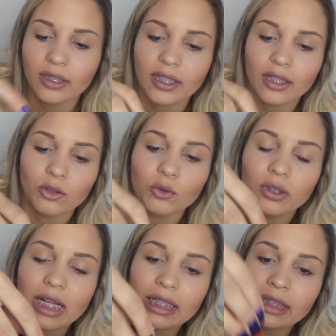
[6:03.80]
Da,
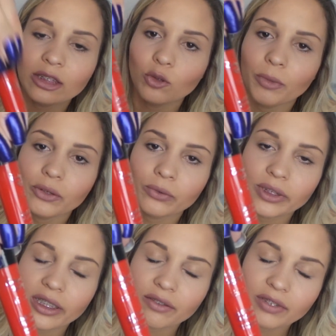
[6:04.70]
do, da linha do batom
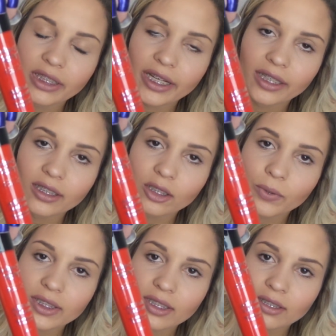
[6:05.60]
da Evelyn Regli,
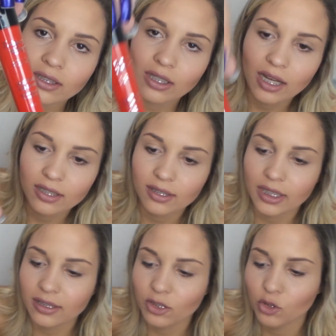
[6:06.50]
com a essência, a
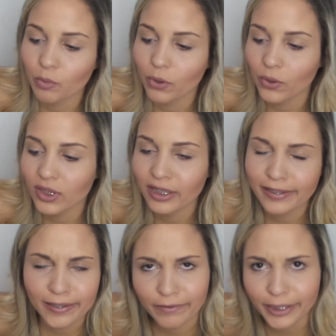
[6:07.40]
essência de pose
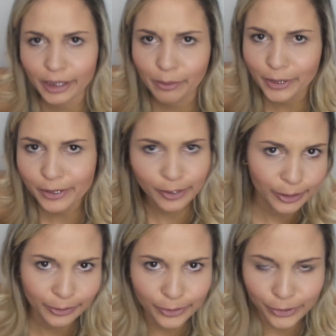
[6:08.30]
dessa vaquinha mais
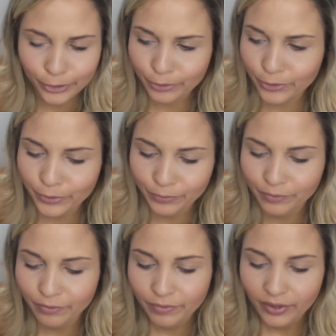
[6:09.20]
linda, gente.
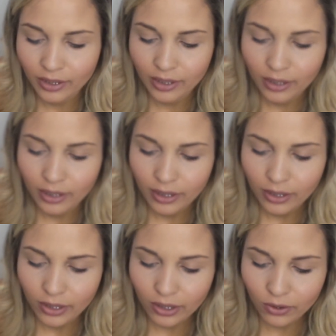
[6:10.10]

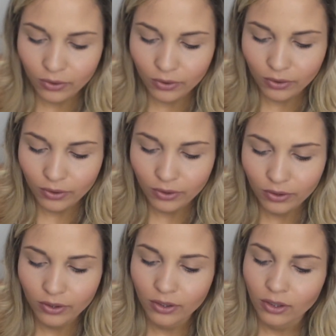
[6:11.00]
Ó.
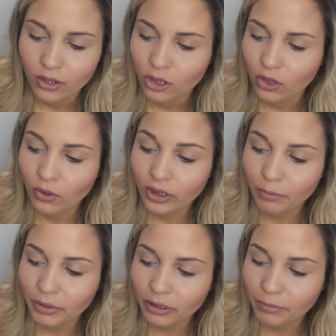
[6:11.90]
Olha
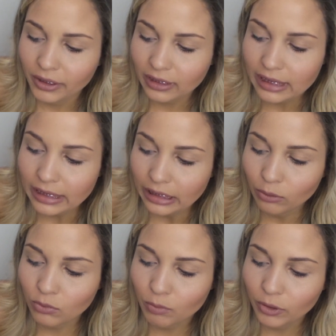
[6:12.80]
a
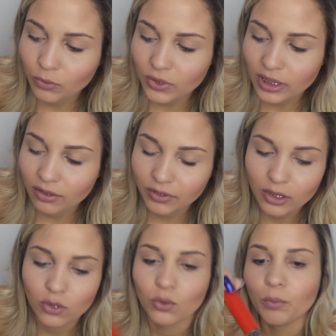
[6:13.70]
pigmentação, os batons dela
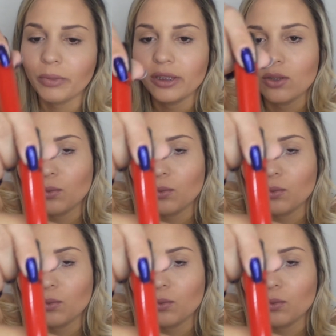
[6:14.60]
ficam super,